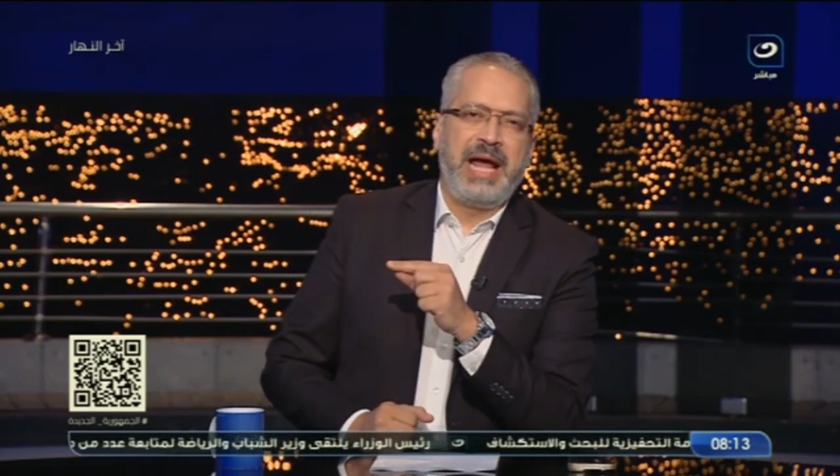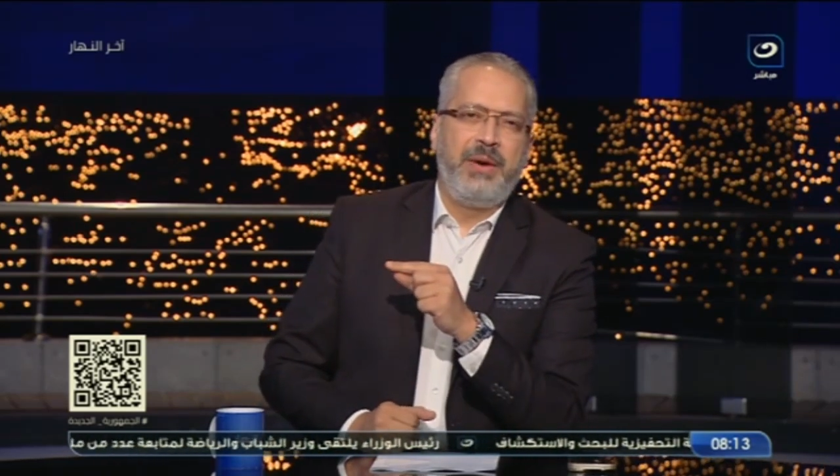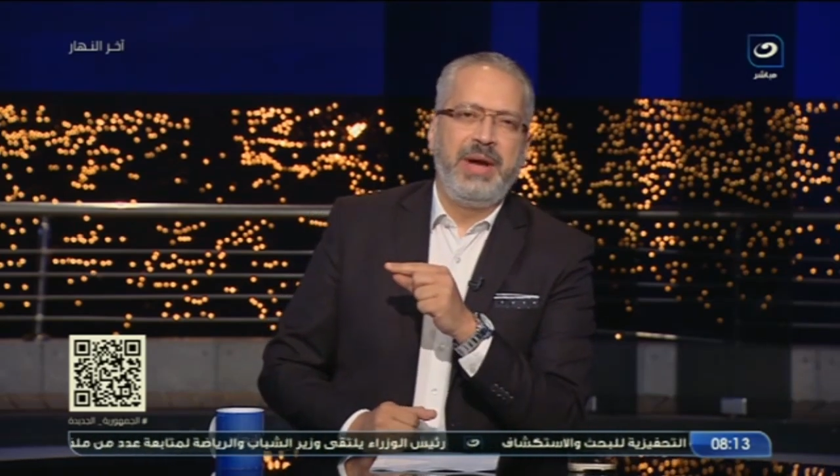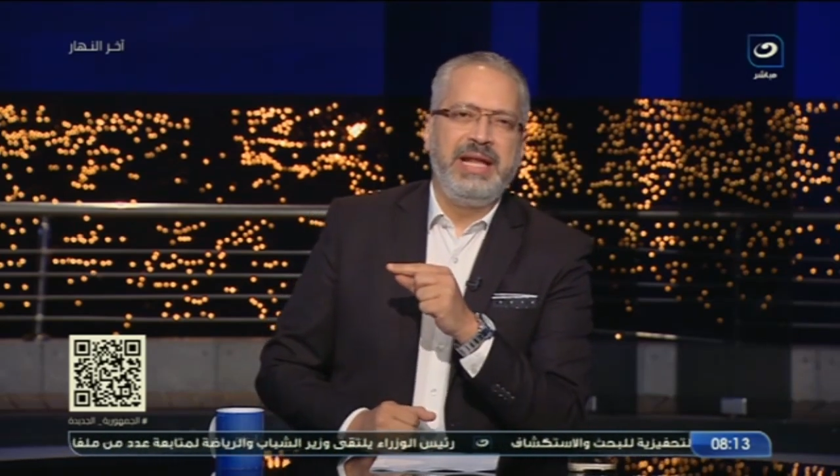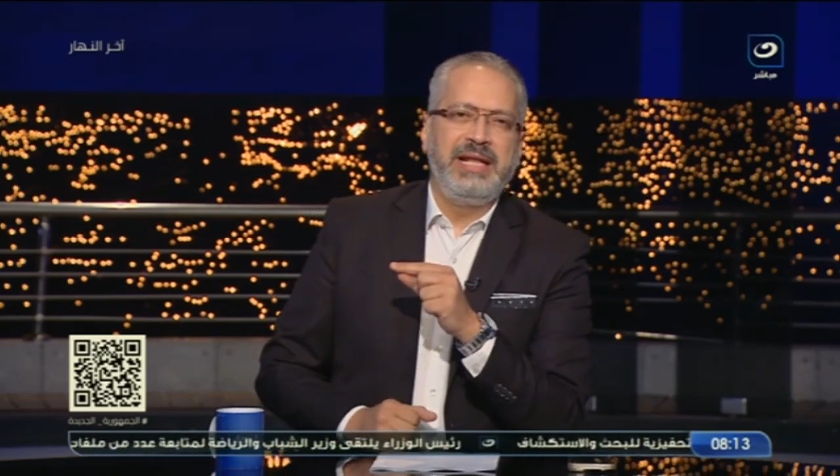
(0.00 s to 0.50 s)

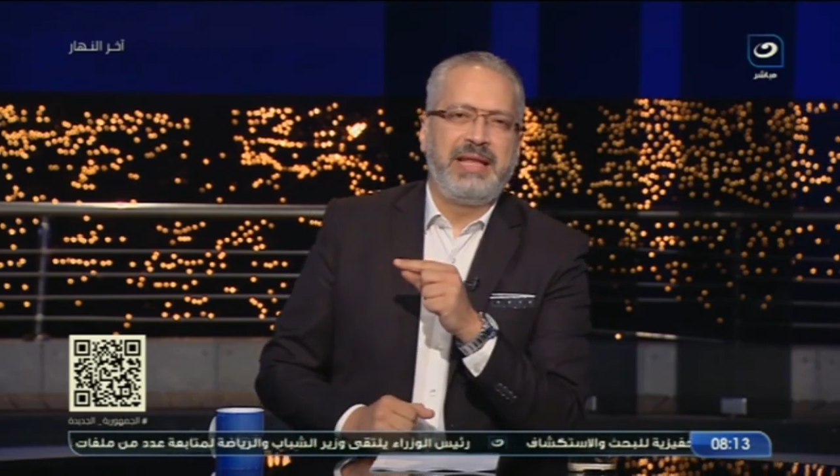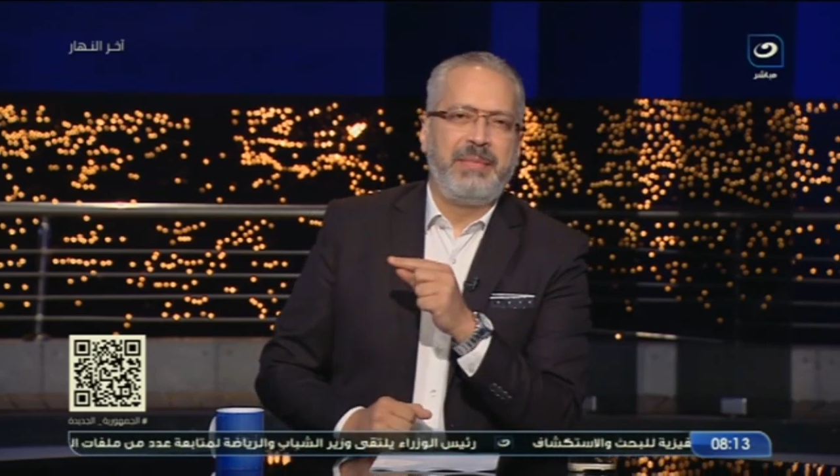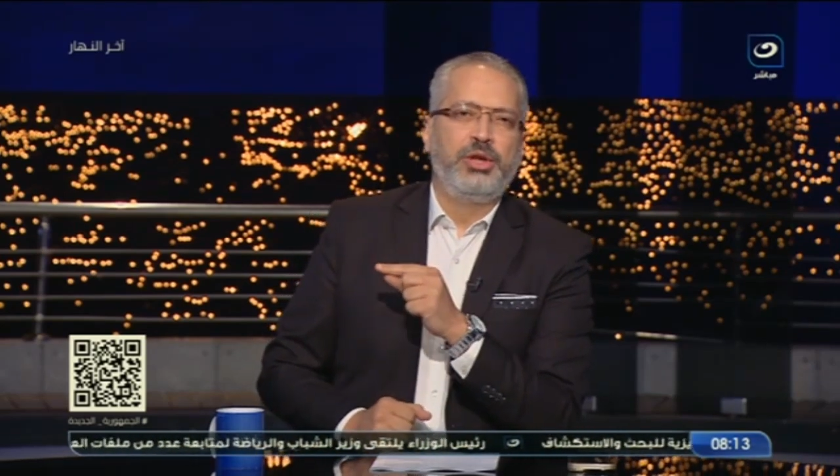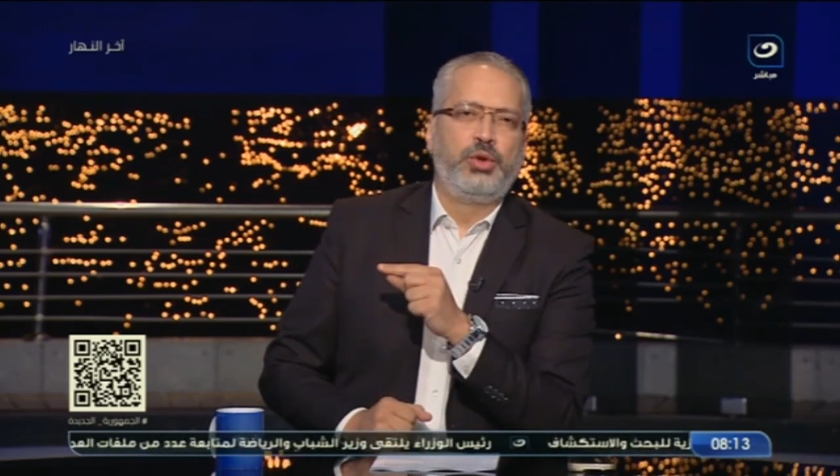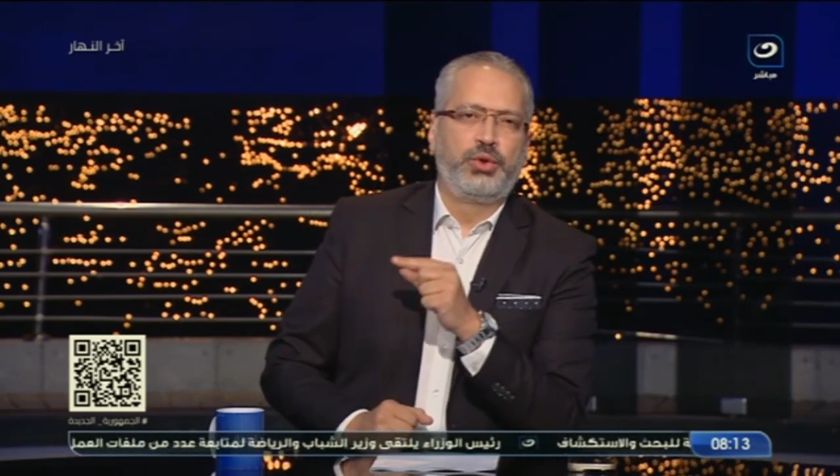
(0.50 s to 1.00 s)
حوالي
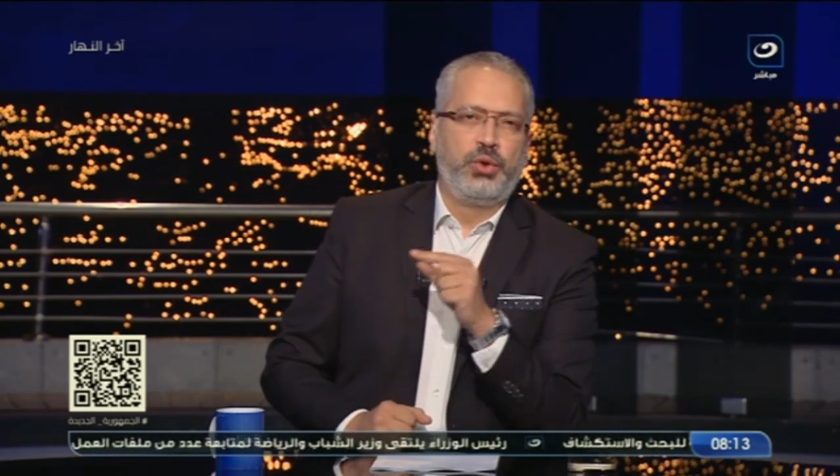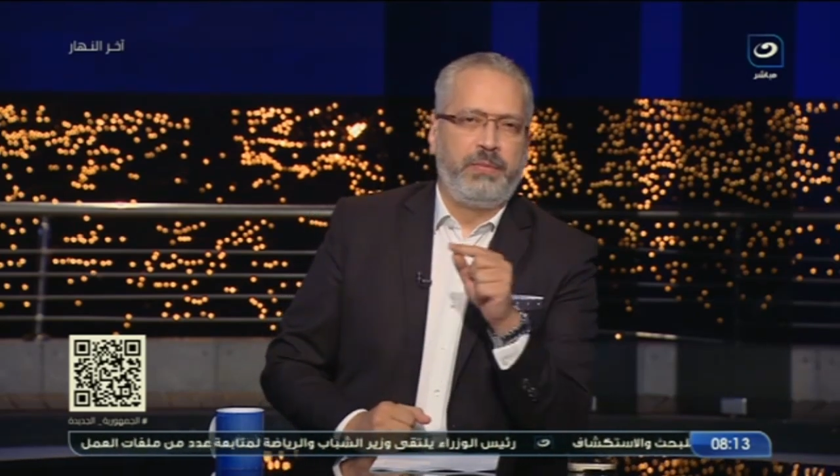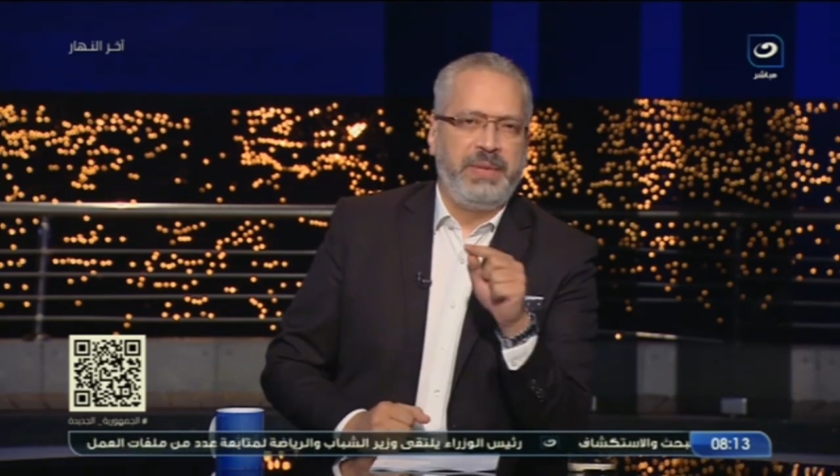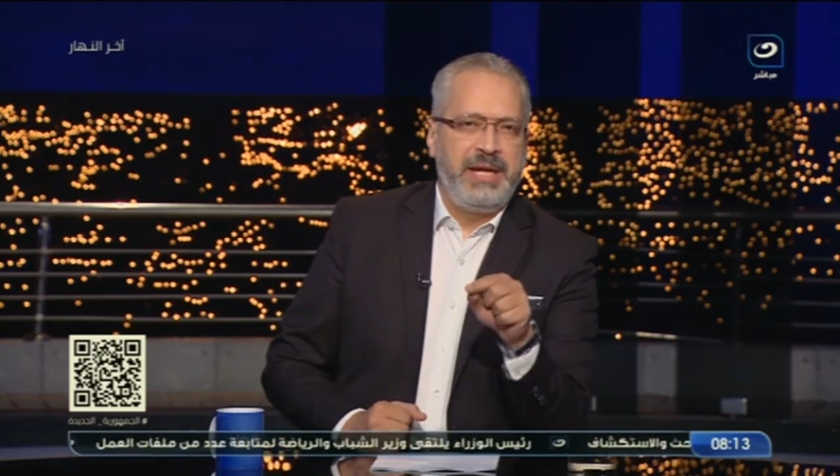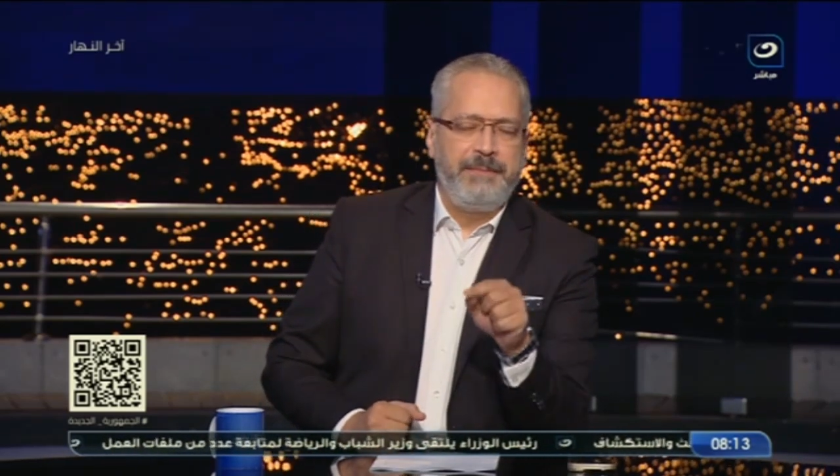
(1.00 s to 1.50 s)
8 اشهر
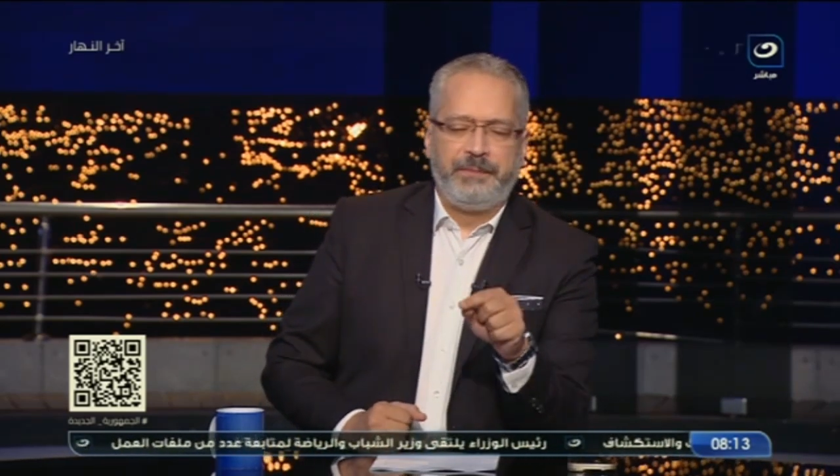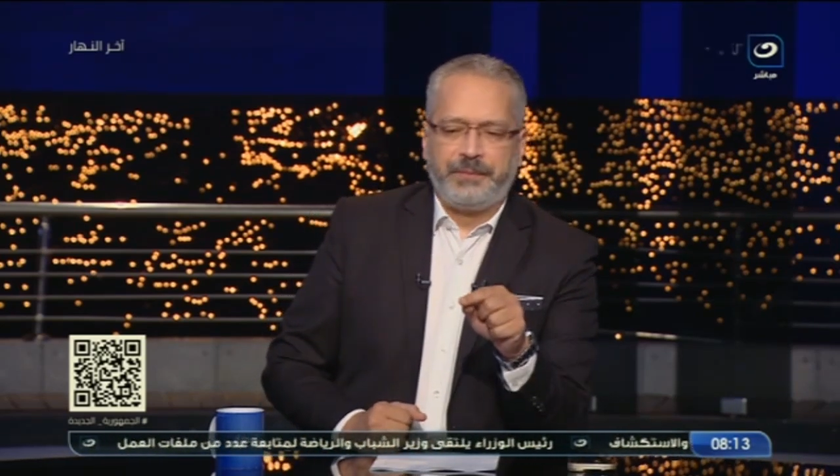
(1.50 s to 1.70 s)
بيه